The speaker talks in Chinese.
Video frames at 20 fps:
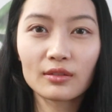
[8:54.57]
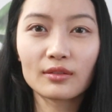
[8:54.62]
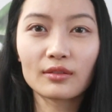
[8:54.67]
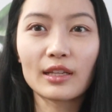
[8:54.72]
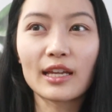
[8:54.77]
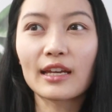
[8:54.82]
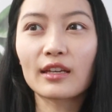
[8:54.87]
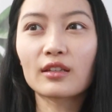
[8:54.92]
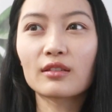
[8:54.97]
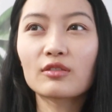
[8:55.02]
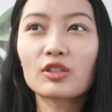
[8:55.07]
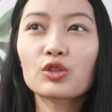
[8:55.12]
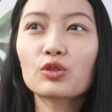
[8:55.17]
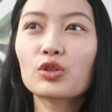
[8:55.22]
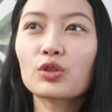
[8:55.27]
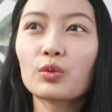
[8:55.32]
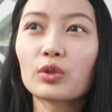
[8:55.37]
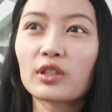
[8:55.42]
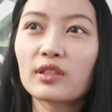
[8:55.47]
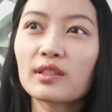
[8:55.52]
，like 这就
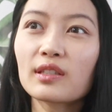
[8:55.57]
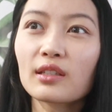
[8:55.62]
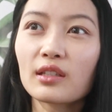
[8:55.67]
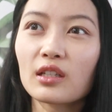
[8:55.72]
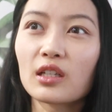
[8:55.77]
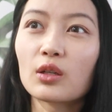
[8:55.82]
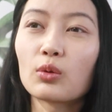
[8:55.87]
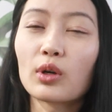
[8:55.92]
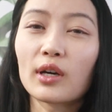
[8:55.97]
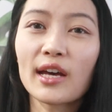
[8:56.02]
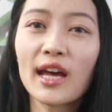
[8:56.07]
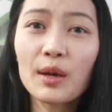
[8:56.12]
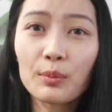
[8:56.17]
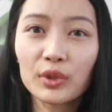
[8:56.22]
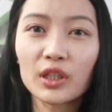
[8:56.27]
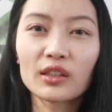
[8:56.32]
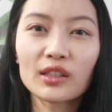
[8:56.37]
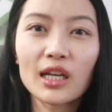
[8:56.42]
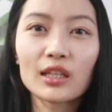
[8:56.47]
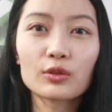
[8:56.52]
是我的性格，我看不
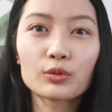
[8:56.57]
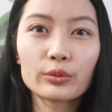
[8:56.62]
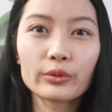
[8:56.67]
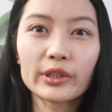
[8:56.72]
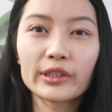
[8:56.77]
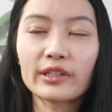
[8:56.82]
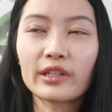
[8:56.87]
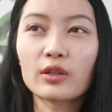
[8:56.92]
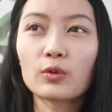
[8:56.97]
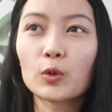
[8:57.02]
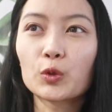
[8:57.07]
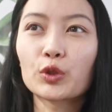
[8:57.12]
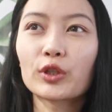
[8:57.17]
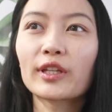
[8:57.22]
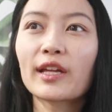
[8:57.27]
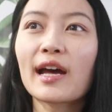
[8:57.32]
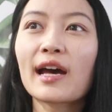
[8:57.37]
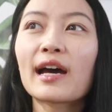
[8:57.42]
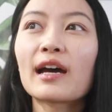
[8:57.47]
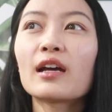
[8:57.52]
到他的弱点，我觉得
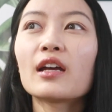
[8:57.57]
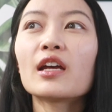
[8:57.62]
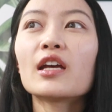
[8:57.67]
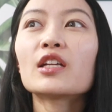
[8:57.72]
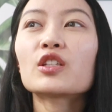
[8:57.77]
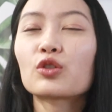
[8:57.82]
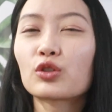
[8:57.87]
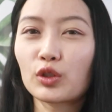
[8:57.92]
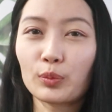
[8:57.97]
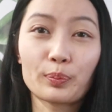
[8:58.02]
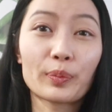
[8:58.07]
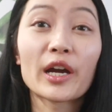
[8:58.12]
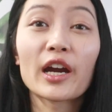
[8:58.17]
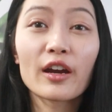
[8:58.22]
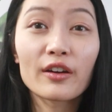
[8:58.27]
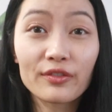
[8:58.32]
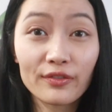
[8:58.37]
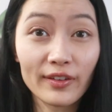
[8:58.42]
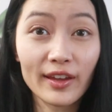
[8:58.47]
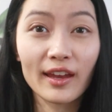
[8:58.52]
他就是
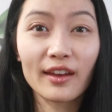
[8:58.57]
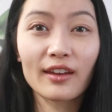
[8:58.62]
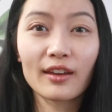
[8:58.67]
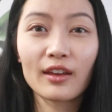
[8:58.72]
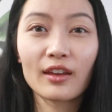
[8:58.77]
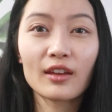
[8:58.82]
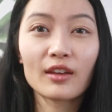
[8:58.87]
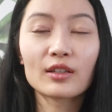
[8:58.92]
perfect，